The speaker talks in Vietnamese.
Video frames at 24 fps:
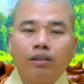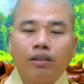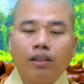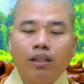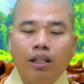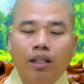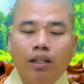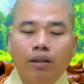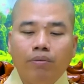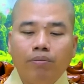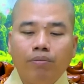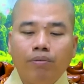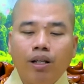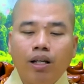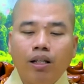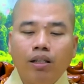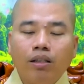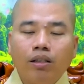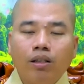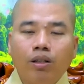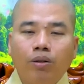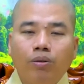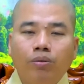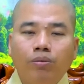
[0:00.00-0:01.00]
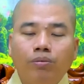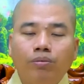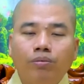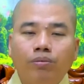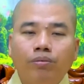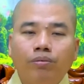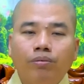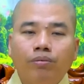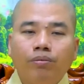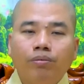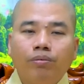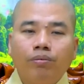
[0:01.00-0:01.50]
niệm đến cùng.
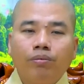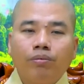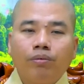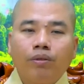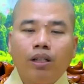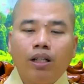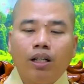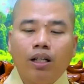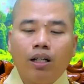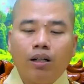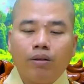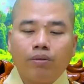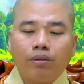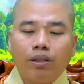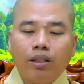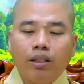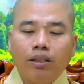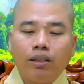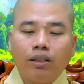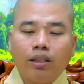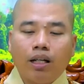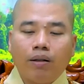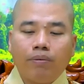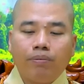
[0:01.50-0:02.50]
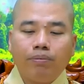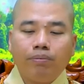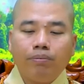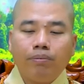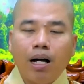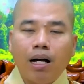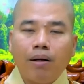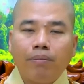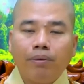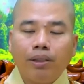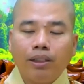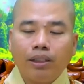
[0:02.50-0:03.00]
À, học đến tập
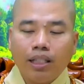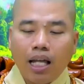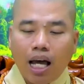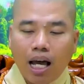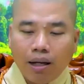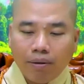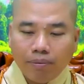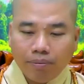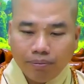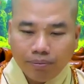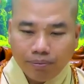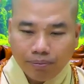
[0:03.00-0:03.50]
38.